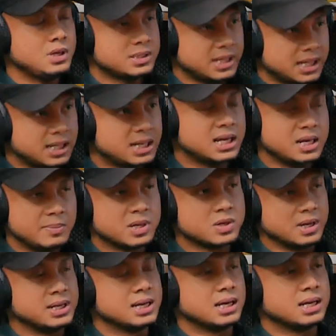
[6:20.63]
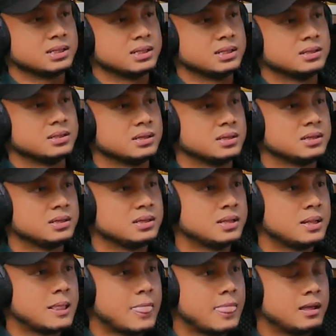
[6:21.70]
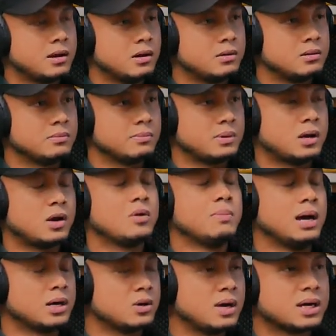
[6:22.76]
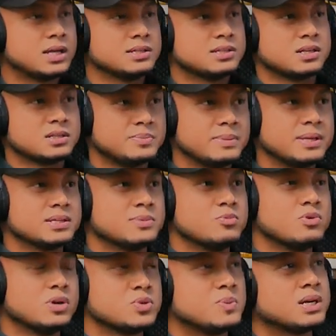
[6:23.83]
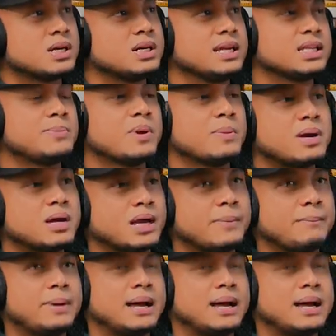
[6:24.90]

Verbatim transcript: second ada baru ada gitu. Kalau kalau baru kan udah udah Kalau baru garansi resmi semua. Cuman kan hmm. kita memang yang